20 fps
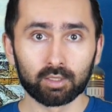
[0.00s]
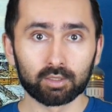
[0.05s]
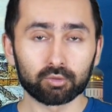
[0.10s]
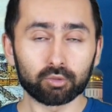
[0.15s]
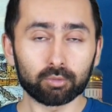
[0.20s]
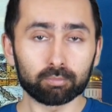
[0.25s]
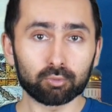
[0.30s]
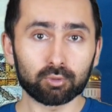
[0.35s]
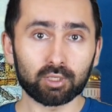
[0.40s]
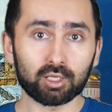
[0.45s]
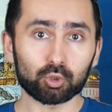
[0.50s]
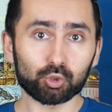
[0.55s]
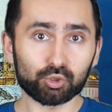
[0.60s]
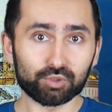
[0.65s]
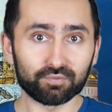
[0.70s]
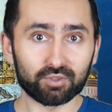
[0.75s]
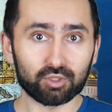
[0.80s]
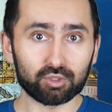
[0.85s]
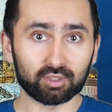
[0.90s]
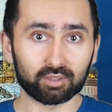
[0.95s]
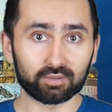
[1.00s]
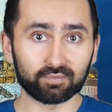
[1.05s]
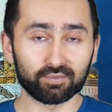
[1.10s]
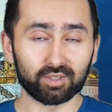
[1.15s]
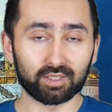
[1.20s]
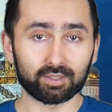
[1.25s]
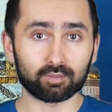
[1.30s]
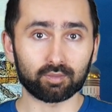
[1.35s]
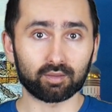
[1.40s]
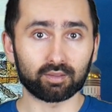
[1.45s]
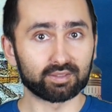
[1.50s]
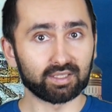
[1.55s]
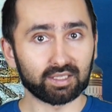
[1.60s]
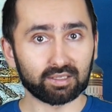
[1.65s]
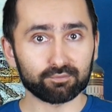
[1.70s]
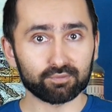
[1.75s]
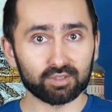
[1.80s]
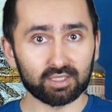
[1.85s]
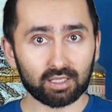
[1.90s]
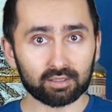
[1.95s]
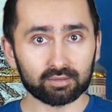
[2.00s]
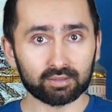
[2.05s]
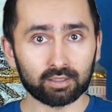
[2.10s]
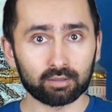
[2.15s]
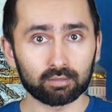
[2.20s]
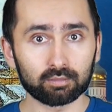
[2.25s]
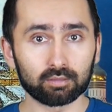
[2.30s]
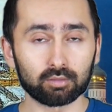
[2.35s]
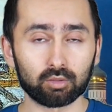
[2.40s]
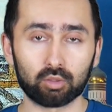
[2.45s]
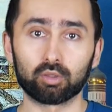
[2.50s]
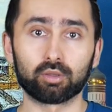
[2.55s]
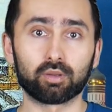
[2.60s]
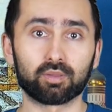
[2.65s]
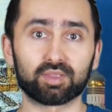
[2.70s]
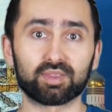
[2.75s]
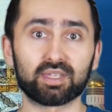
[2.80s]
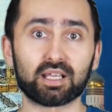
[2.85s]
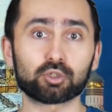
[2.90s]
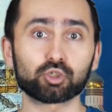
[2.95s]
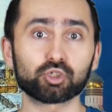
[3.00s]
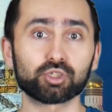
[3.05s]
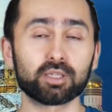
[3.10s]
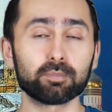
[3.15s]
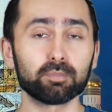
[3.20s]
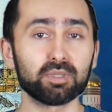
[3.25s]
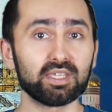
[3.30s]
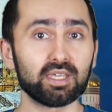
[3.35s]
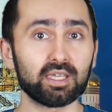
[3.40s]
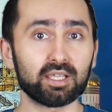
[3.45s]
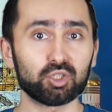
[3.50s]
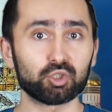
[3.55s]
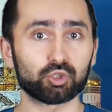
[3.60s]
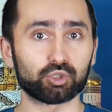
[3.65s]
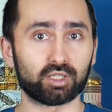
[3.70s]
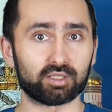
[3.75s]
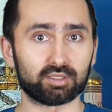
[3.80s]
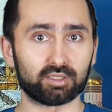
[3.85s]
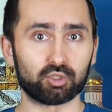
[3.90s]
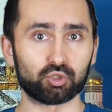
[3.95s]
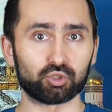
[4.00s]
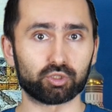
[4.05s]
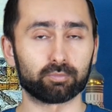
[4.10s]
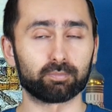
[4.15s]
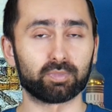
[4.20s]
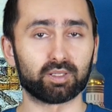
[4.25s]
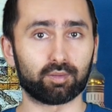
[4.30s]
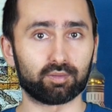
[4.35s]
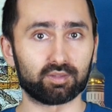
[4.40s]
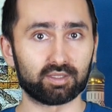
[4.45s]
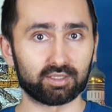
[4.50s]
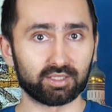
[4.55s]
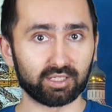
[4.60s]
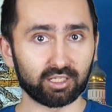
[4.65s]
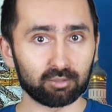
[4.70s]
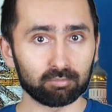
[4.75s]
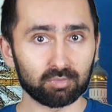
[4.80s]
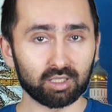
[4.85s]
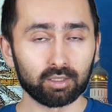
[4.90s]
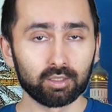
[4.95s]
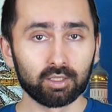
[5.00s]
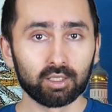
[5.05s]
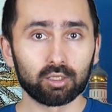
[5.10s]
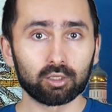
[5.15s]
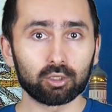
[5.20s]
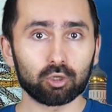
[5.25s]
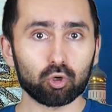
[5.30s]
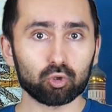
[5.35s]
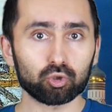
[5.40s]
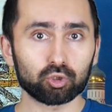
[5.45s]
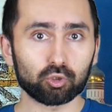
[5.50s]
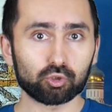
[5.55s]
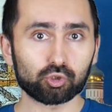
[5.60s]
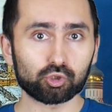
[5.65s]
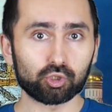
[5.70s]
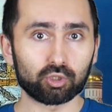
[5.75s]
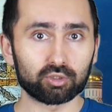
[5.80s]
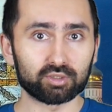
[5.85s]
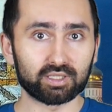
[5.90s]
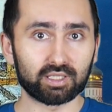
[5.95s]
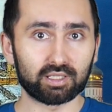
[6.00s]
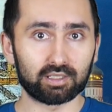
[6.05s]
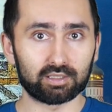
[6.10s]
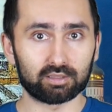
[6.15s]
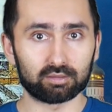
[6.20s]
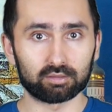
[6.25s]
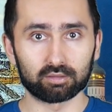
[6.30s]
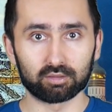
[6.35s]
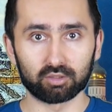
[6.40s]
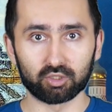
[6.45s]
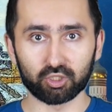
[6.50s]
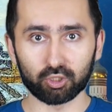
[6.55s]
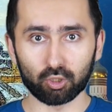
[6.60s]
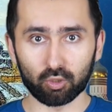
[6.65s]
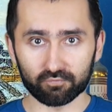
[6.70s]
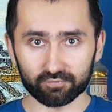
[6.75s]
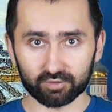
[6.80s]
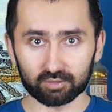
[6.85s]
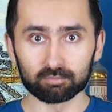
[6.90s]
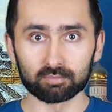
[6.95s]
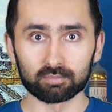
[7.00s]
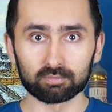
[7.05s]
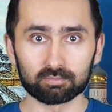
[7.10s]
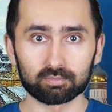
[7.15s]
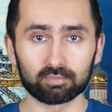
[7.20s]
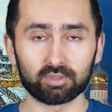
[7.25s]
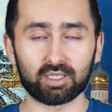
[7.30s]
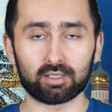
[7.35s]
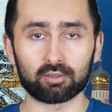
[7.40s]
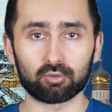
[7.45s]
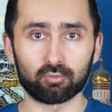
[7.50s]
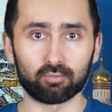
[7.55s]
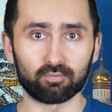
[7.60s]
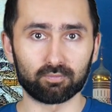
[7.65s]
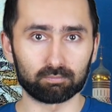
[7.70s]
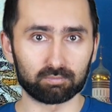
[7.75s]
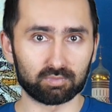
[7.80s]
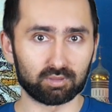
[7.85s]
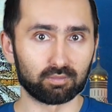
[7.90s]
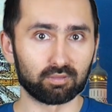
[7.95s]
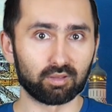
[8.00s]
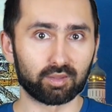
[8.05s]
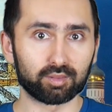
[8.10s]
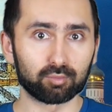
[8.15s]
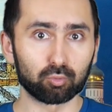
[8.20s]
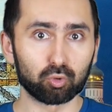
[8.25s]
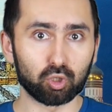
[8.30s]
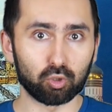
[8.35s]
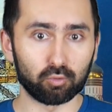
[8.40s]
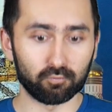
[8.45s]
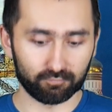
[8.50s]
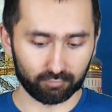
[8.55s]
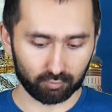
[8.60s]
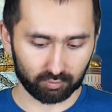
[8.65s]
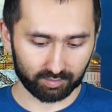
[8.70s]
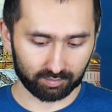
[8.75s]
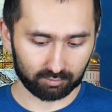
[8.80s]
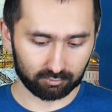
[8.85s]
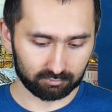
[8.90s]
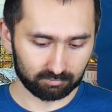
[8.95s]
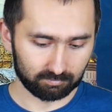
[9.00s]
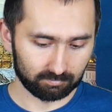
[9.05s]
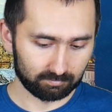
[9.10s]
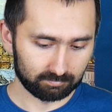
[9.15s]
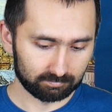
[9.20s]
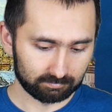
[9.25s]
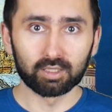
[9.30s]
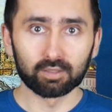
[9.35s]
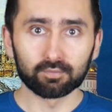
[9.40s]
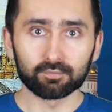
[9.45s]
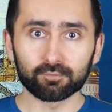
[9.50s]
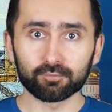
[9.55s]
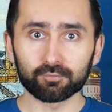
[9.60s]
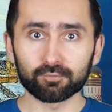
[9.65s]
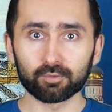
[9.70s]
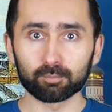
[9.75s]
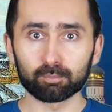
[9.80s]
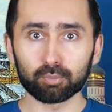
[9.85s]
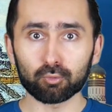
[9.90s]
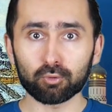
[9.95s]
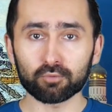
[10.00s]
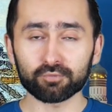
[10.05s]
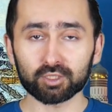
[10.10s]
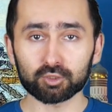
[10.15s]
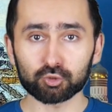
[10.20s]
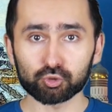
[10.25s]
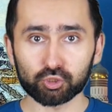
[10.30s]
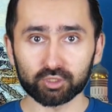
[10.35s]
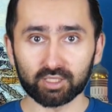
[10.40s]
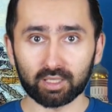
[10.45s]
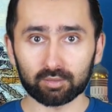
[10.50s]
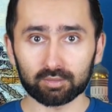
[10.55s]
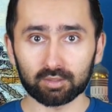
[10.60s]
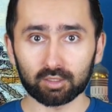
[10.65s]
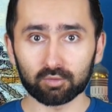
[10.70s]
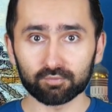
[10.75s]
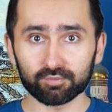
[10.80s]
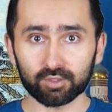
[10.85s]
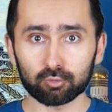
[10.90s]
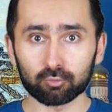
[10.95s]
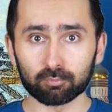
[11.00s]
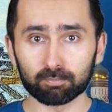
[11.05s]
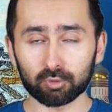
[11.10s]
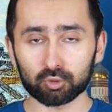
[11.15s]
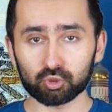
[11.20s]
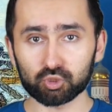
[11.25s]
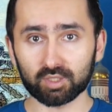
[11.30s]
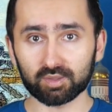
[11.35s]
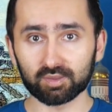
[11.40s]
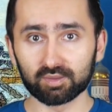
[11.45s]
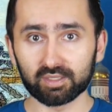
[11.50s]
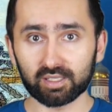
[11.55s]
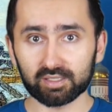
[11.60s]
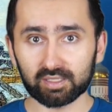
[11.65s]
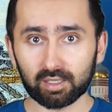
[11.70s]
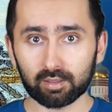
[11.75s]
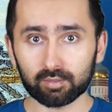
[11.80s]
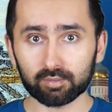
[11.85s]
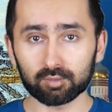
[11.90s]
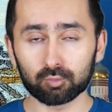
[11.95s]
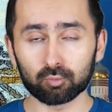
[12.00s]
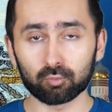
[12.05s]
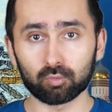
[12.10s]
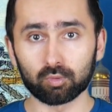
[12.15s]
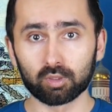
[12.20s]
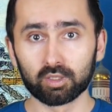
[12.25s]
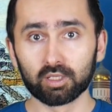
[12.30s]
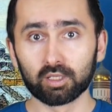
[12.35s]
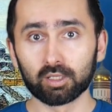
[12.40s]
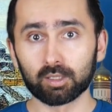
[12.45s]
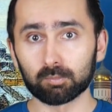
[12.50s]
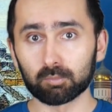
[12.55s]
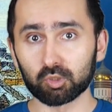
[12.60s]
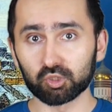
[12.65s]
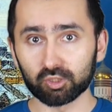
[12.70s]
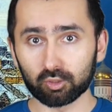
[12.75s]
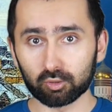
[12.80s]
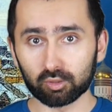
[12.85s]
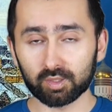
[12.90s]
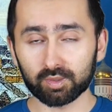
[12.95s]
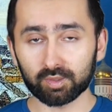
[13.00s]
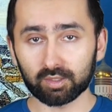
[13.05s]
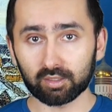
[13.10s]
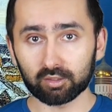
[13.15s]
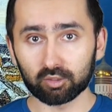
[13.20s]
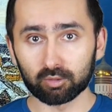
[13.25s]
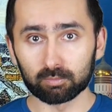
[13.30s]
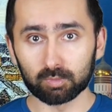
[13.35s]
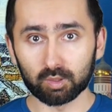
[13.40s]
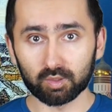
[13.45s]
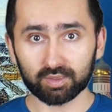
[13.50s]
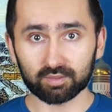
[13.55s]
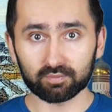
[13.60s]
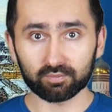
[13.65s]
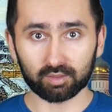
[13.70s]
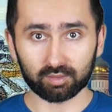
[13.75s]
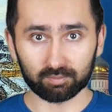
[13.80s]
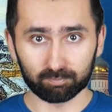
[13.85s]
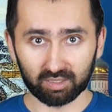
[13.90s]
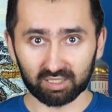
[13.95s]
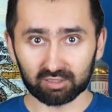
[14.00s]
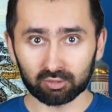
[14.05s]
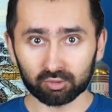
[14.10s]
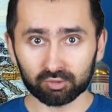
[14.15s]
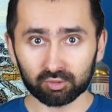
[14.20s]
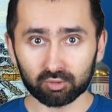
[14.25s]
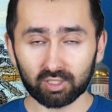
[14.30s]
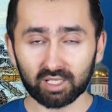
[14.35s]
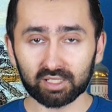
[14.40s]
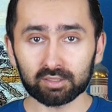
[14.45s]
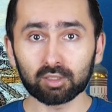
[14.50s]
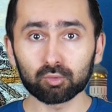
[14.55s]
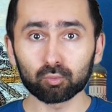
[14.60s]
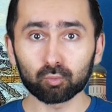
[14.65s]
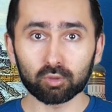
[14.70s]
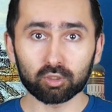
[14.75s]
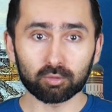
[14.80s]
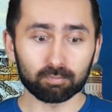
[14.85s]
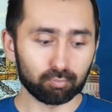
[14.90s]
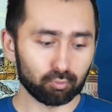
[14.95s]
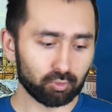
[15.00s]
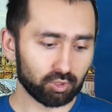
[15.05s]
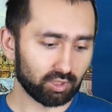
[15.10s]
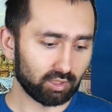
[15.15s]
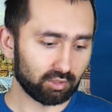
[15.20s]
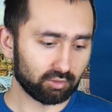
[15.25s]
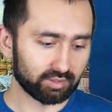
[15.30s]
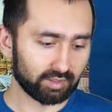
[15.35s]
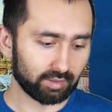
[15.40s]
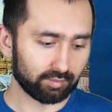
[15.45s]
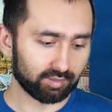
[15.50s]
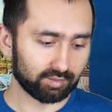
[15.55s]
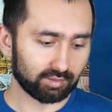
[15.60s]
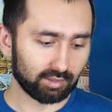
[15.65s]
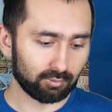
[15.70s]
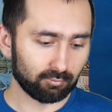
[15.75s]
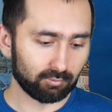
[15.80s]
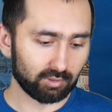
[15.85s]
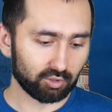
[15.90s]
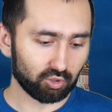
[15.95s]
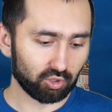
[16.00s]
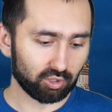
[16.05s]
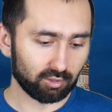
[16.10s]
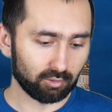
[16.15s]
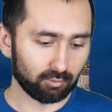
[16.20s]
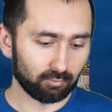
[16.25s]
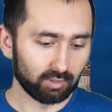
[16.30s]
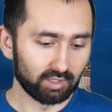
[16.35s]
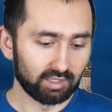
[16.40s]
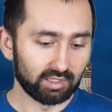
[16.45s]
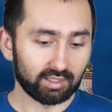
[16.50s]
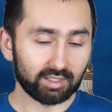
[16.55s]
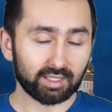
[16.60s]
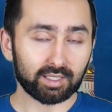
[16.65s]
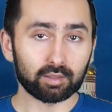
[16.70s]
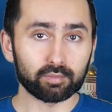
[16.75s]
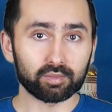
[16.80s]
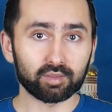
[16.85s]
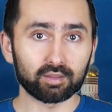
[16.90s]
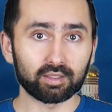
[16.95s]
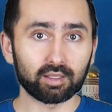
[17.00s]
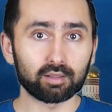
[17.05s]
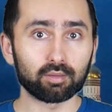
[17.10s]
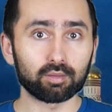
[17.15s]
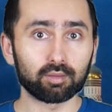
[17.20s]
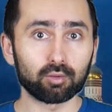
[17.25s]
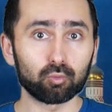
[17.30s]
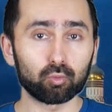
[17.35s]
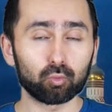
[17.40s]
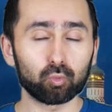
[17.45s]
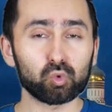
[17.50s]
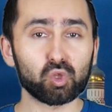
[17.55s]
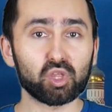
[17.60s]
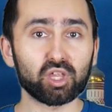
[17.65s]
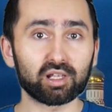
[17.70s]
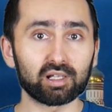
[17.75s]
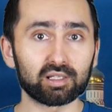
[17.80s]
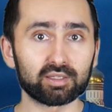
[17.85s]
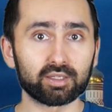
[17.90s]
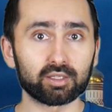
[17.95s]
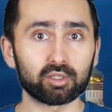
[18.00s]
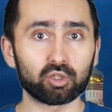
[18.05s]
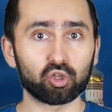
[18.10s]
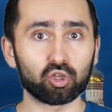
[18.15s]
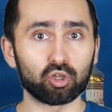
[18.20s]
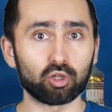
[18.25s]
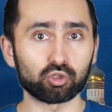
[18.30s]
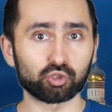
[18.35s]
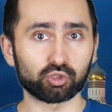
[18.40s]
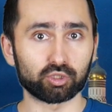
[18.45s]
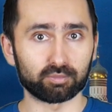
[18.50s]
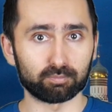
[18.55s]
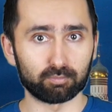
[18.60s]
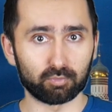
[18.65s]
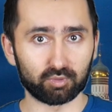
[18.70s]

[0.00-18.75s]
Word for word: To była oczywiście twierdza drewniana, znacznie mniejsza niż obecny Kreml, otoczona rowem, taką suchą fosą. W połowie XIII wieku podczas najazdu mongolskiego Moskwę spalono, a niedługo później ona stała się rezydencją udzielnych książąt